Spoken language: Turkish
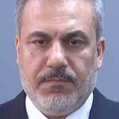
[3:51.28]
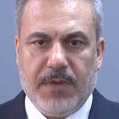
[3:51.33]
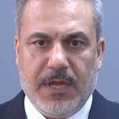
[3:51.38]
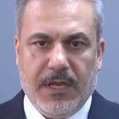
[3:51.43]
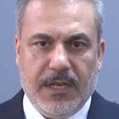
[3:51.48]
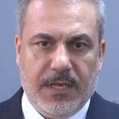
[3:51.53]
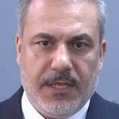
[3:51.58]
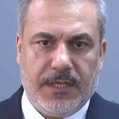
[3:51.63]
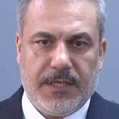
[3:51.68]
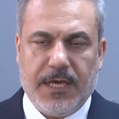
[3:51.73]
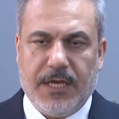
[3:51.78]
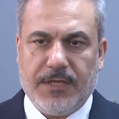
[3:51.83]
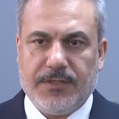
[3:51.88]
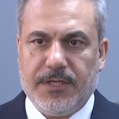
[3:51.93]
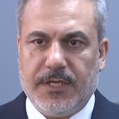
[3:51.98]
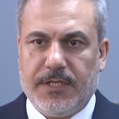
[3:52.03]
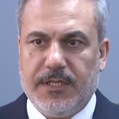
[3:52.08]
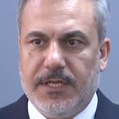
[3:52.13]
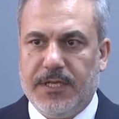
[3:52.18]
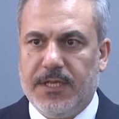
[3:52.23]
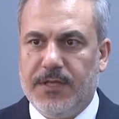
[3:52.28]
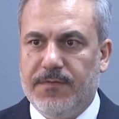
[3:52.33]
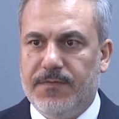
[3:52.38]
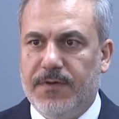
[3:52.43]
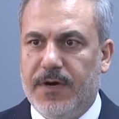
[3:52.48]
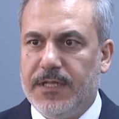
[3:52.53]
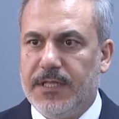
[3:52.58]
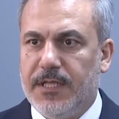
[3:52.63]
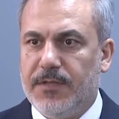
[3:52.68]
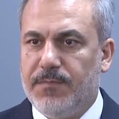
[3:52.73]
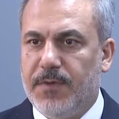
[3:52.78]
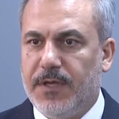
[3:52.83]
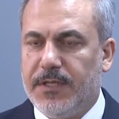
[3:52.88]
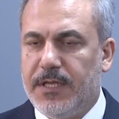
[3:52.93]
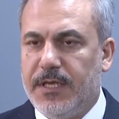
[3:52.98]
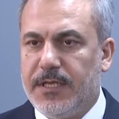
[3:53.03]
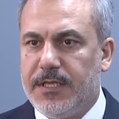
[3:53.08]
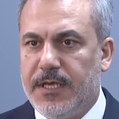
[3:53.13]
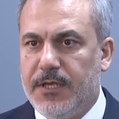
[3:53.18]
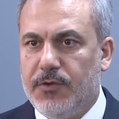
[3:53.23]
belli gerçekleri ifade
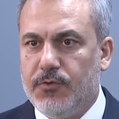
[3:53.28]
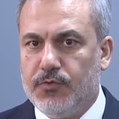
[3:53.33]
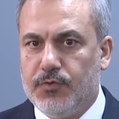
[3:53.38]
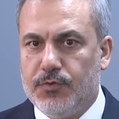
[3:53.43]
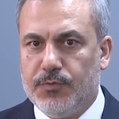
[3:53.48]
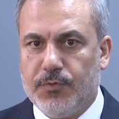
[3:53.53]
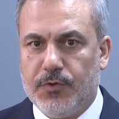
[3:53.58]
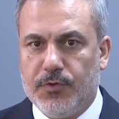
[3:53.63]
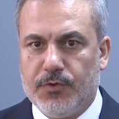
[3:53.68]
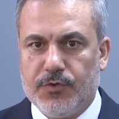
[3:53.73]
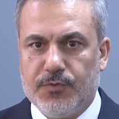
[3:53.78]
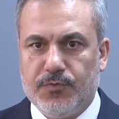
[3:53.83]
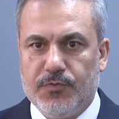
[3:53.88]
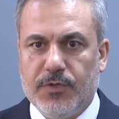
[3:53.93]
etmekten geri durmuyoruz.